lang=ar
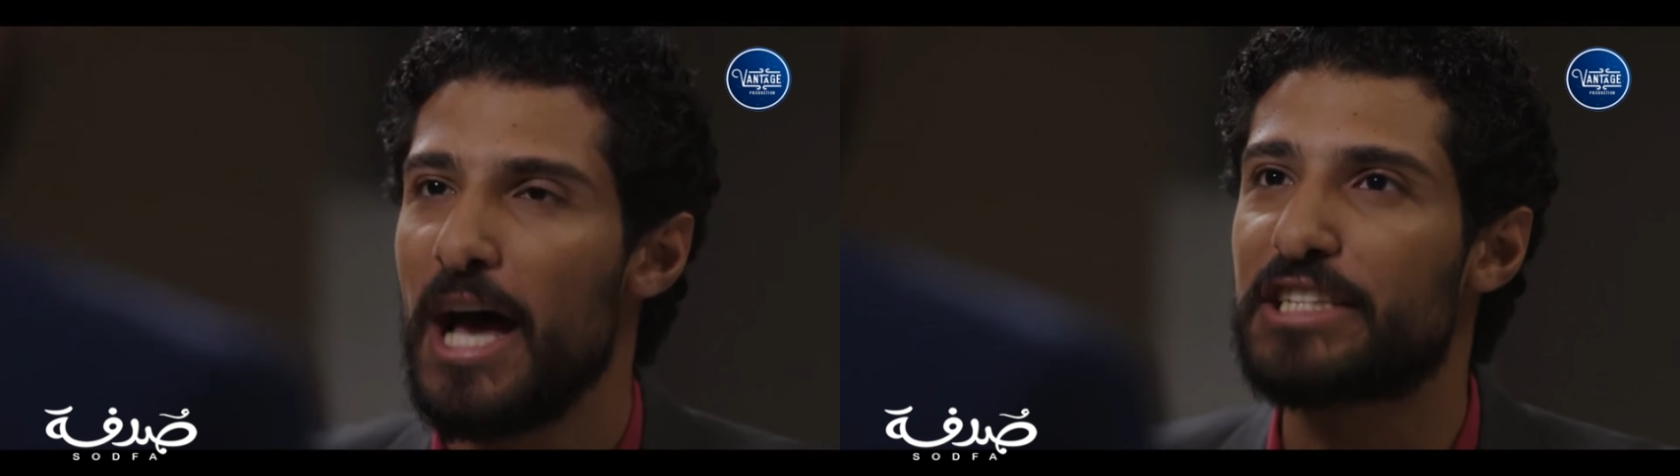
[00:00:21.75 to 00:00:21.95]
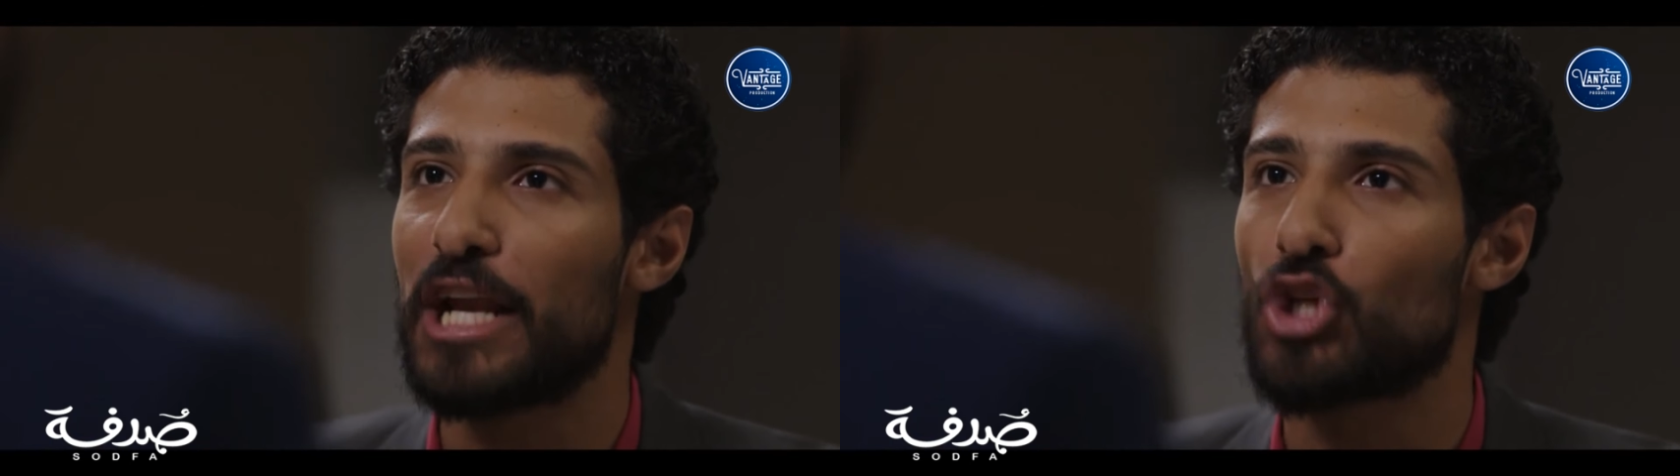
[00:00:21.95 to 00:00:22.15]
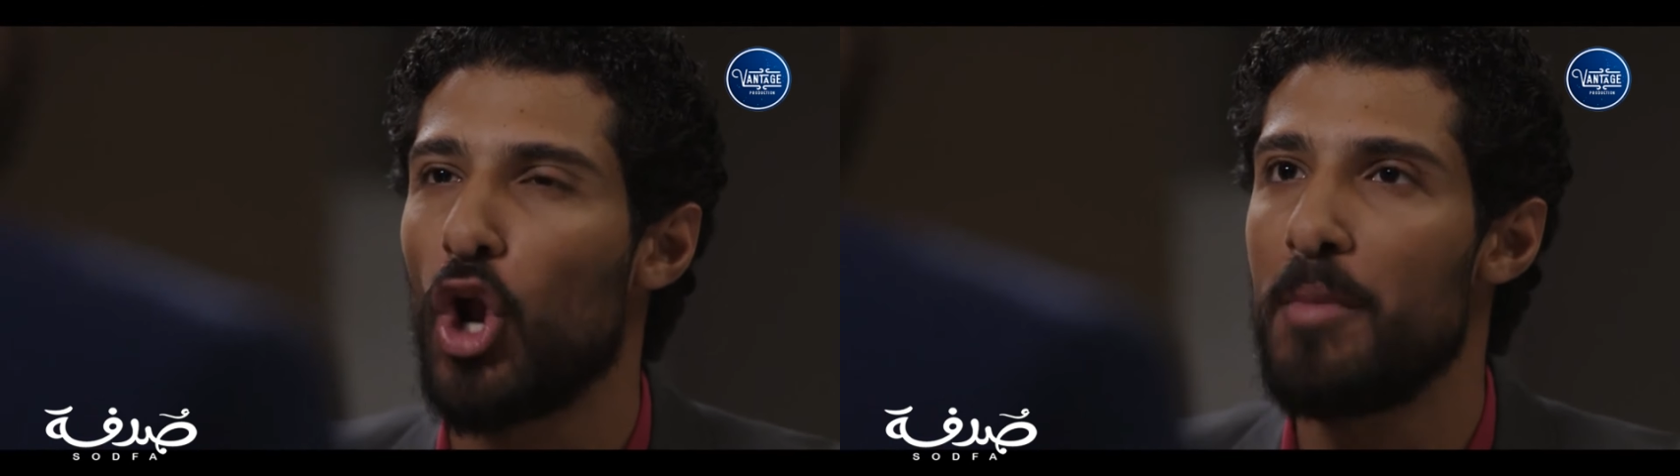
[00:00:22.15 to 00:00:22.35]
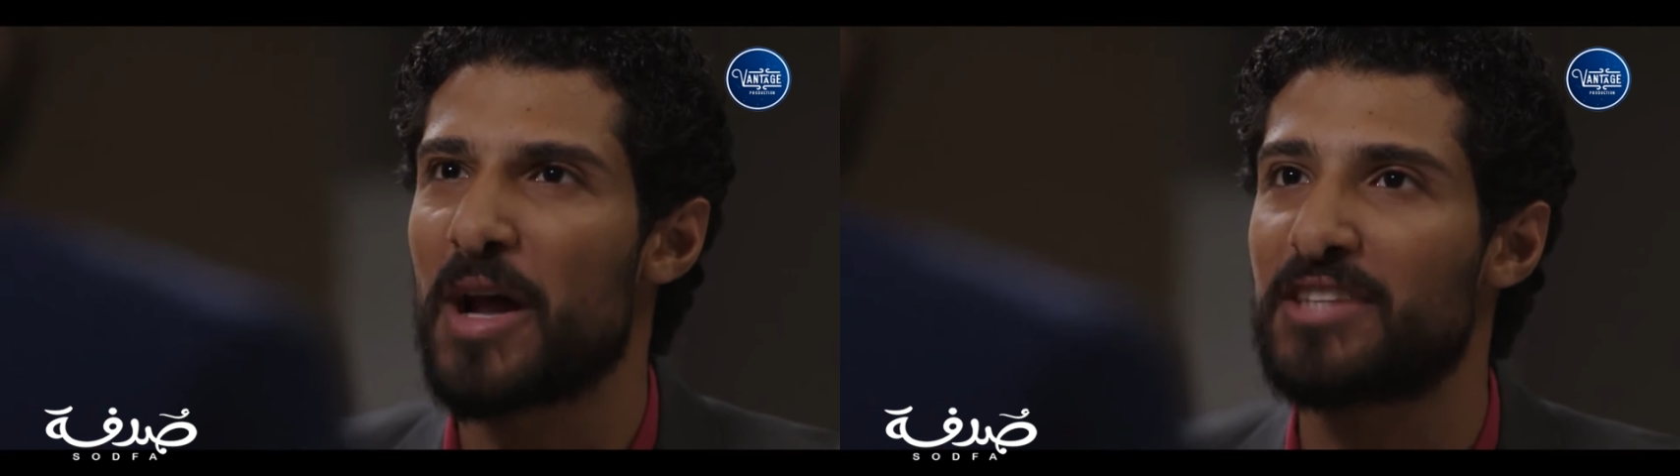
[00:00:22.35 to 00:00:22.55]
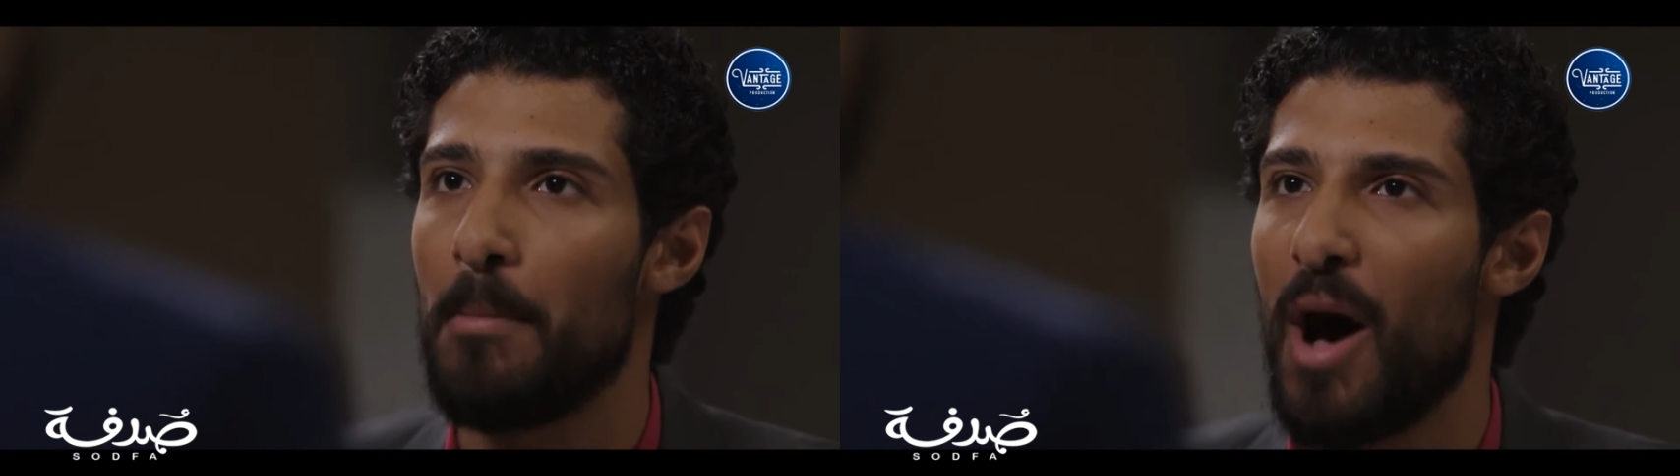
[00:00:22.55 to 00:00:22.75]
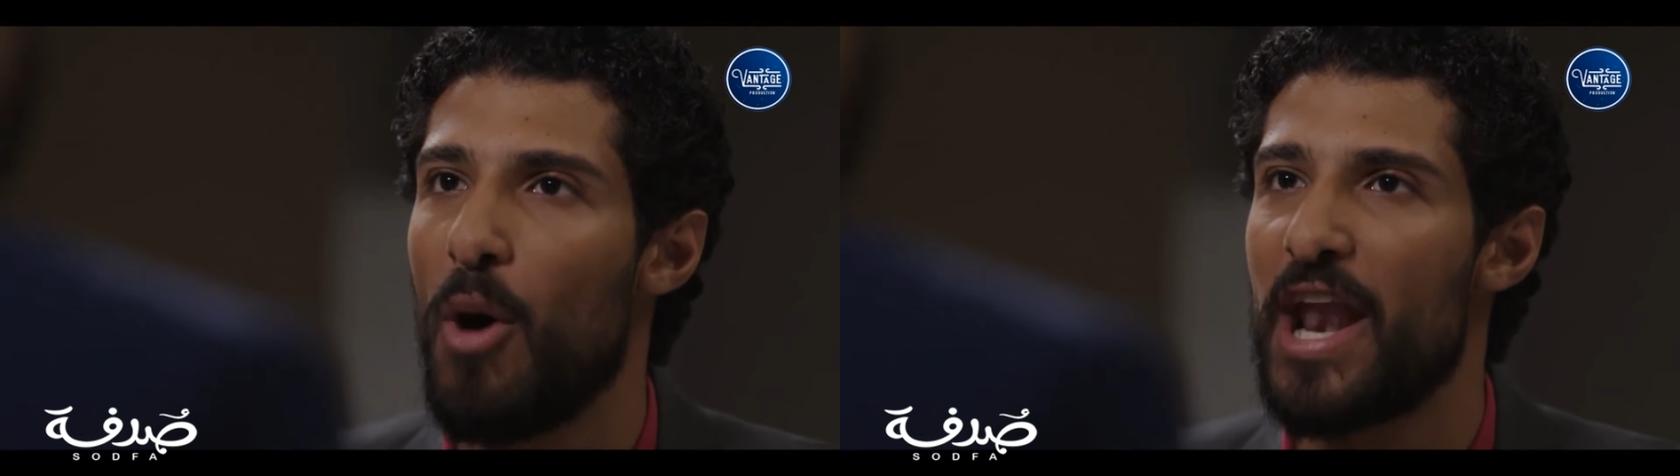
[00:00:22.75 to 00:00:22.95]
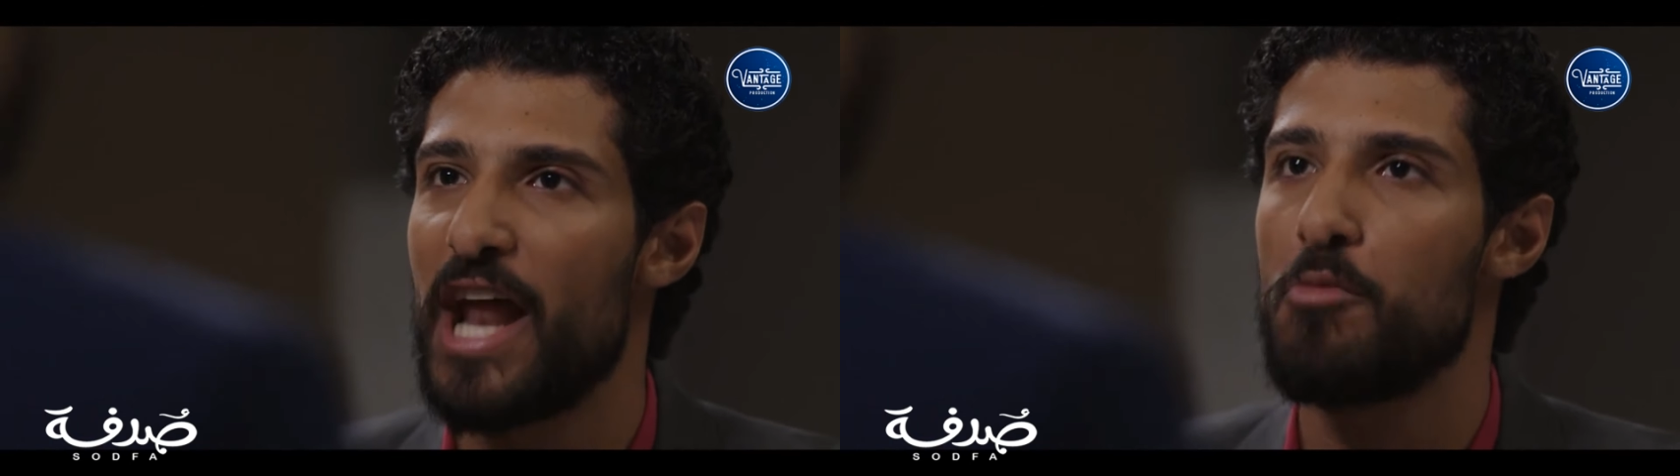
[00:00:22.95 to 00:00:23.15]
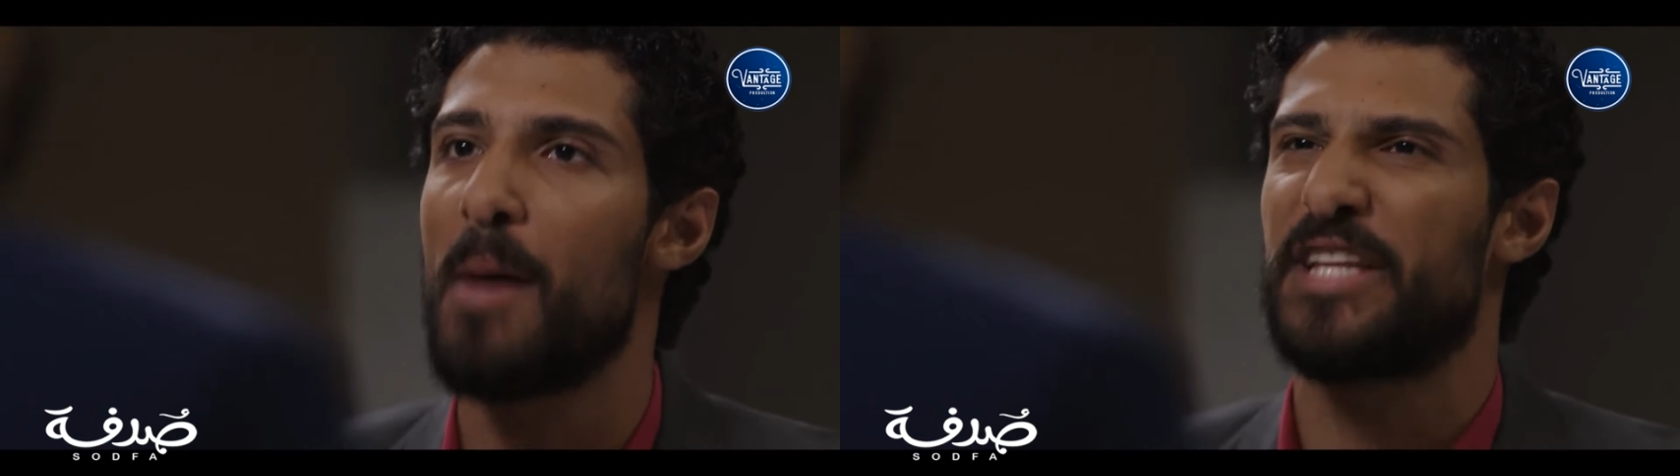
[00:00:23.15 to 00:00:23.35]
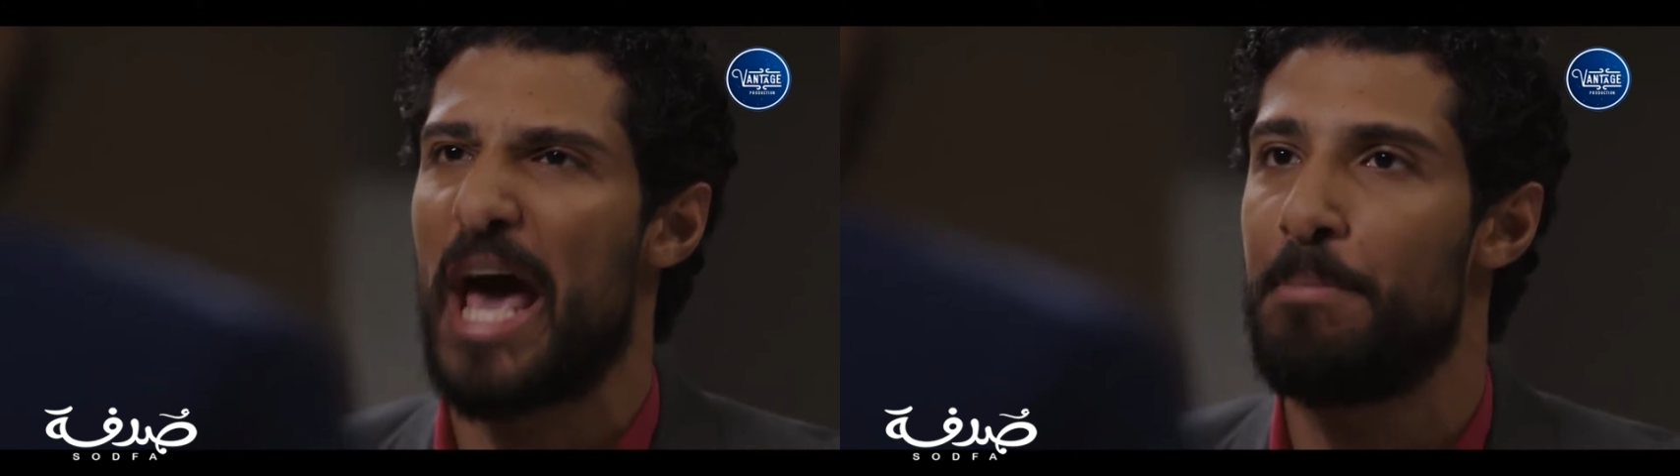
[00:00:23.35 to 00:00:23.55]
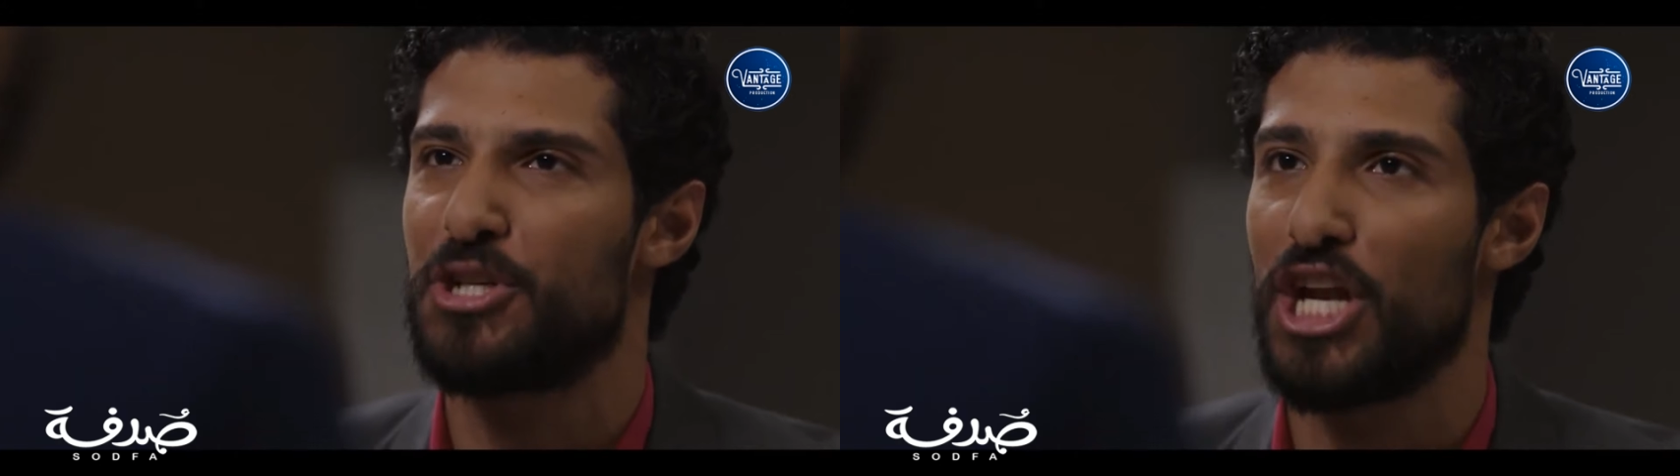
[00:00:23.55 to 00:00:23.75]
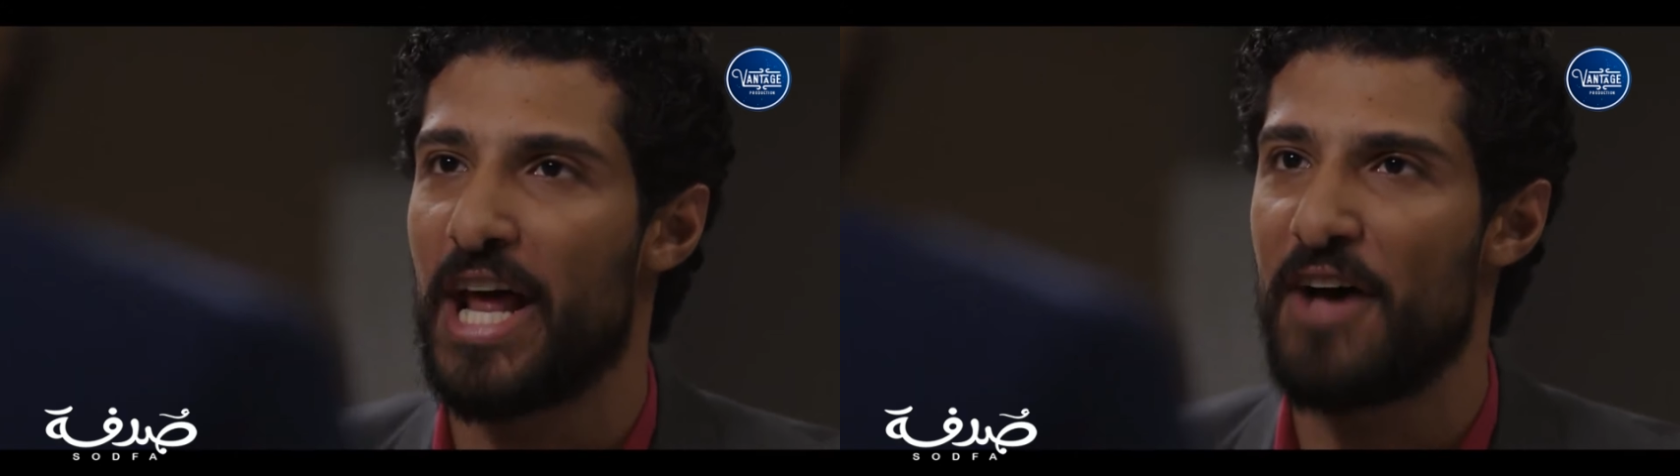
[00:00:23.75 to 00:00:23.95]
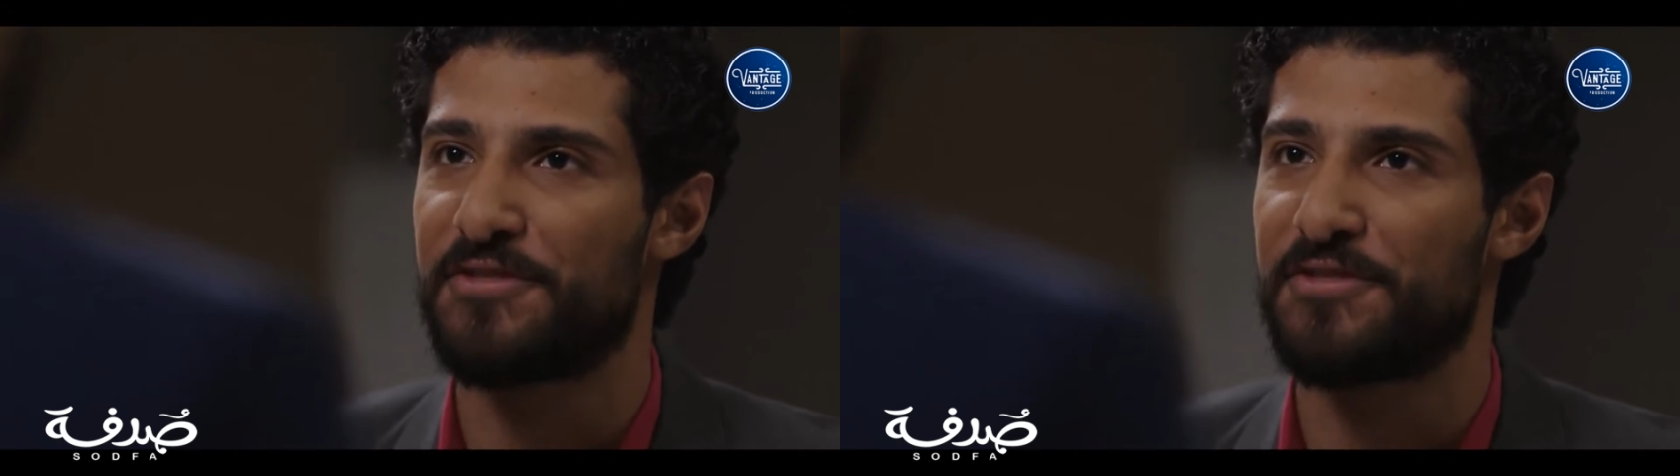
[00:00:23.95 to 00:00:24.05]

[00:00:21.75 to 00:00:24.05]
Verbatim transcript: انت اللي طول عمرك طماع واناني وما بتحبش الا